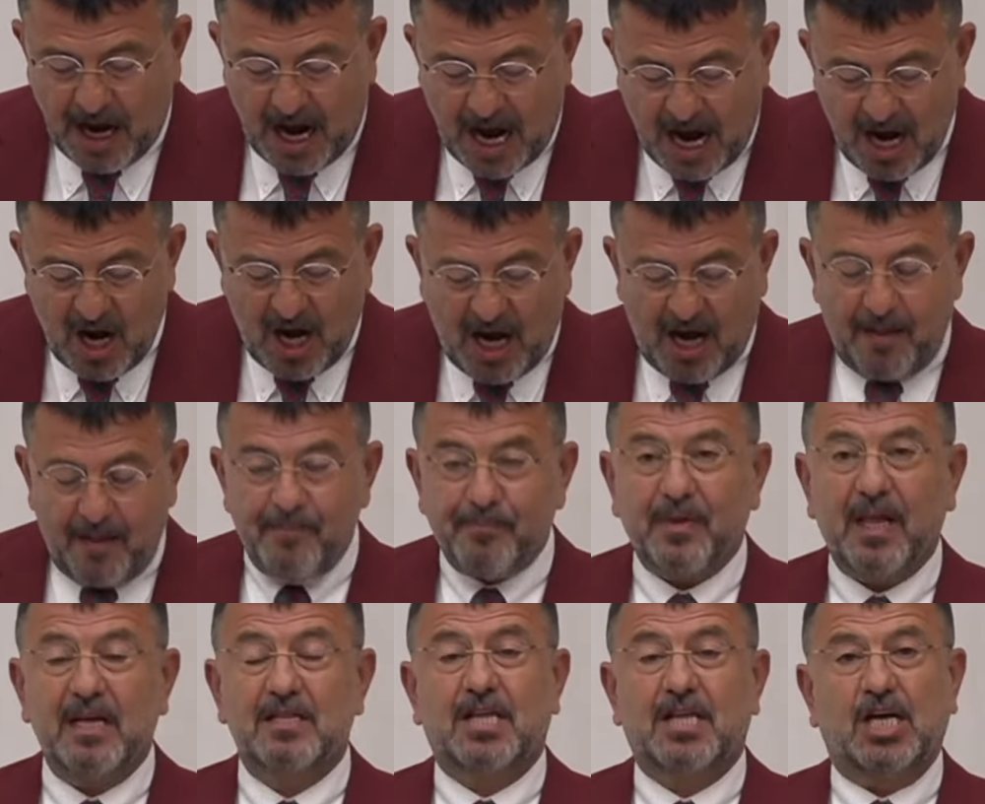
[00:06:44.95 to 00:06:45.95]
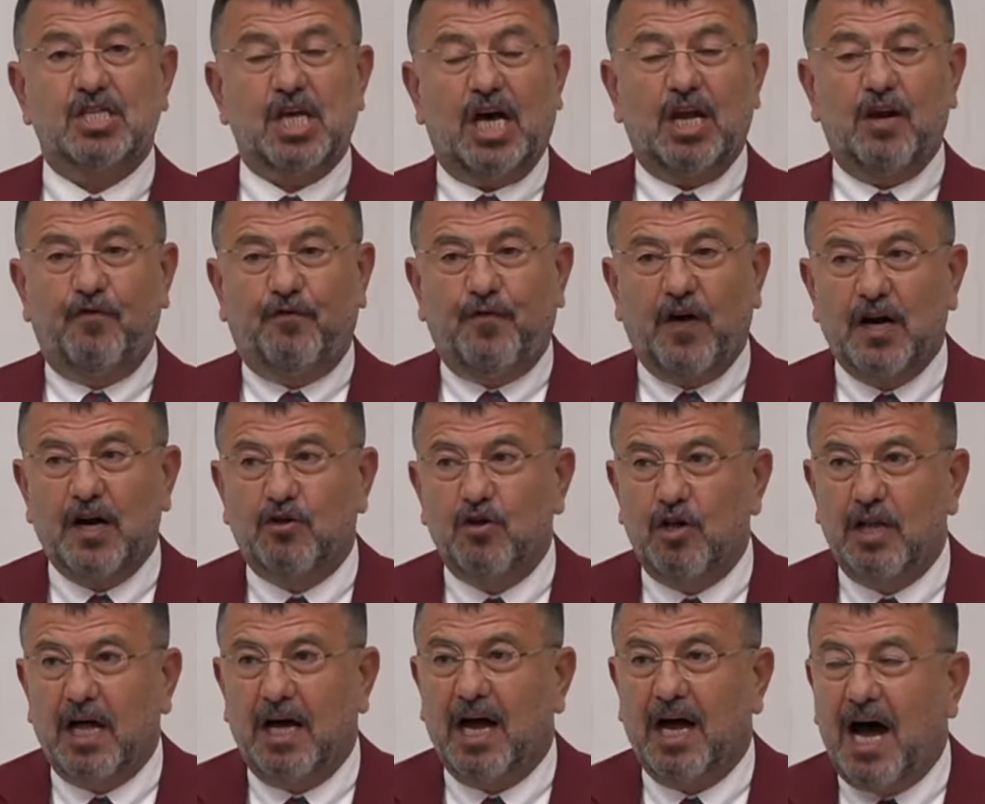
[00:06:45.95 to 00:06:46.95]
Hala tasarruf
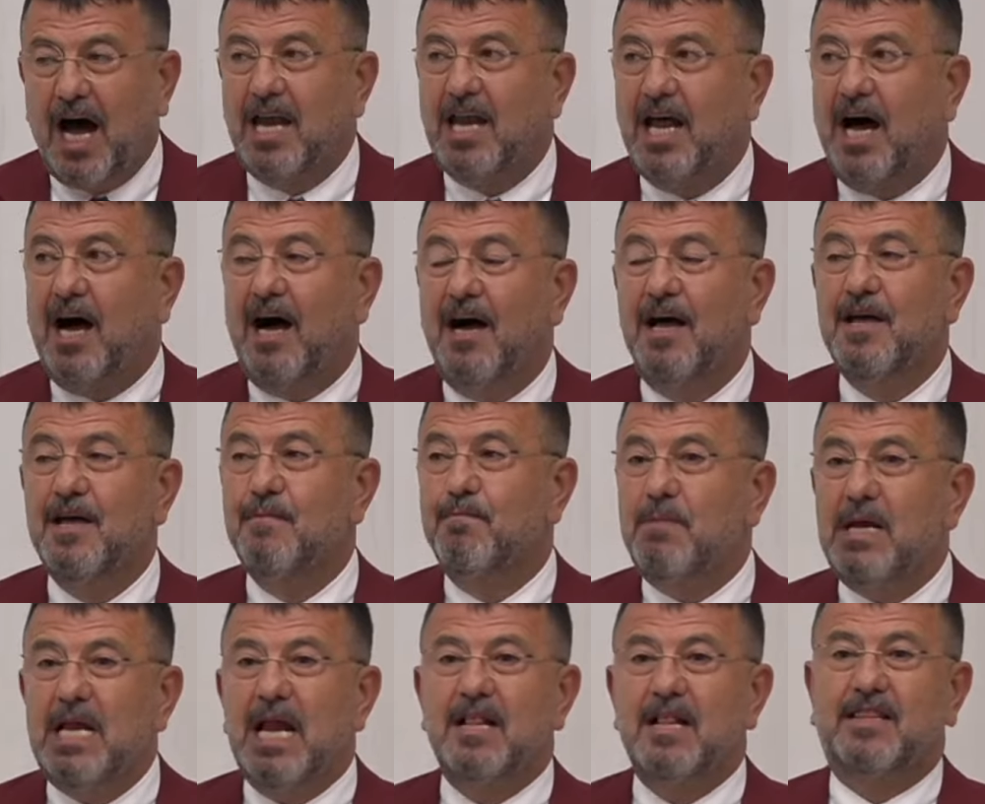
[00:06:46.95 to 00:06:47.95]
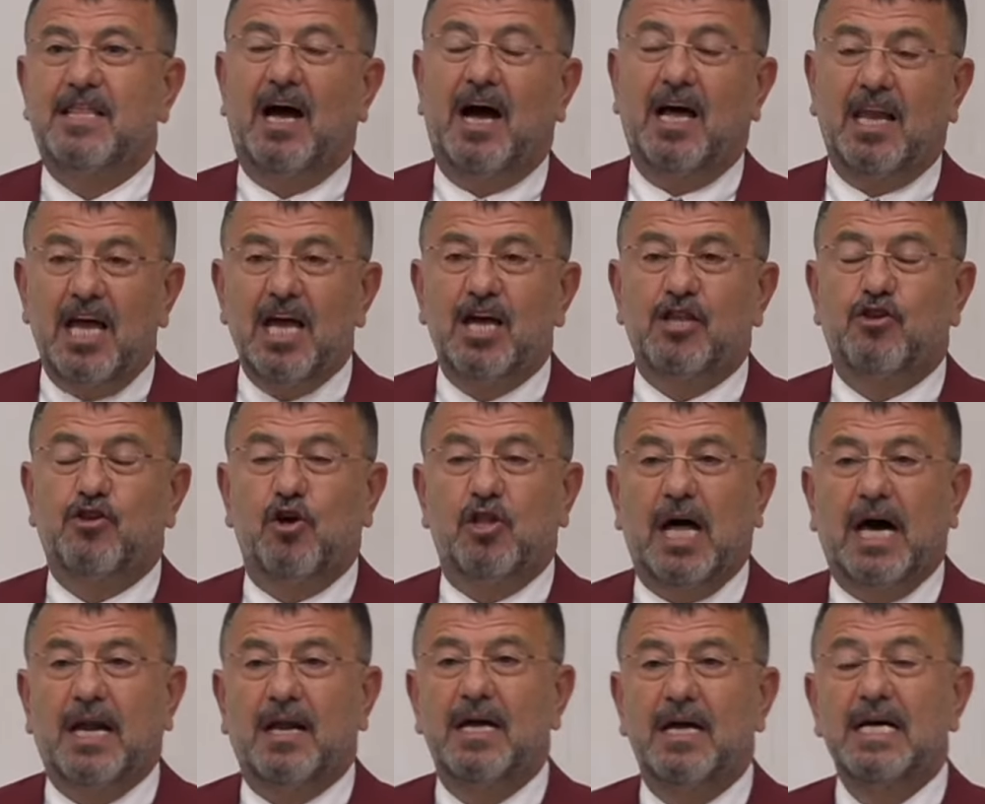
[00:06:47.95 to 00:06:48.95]
var diyorlar. Hala milletle alay
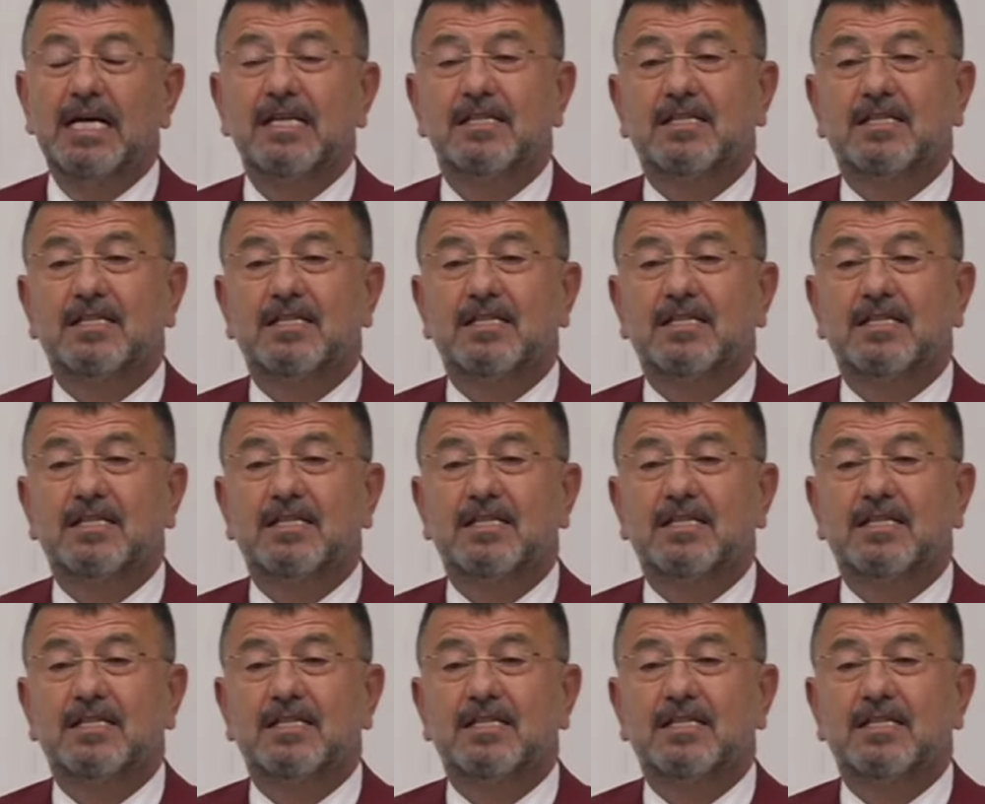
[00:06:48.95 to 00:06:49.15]
ediyorlar.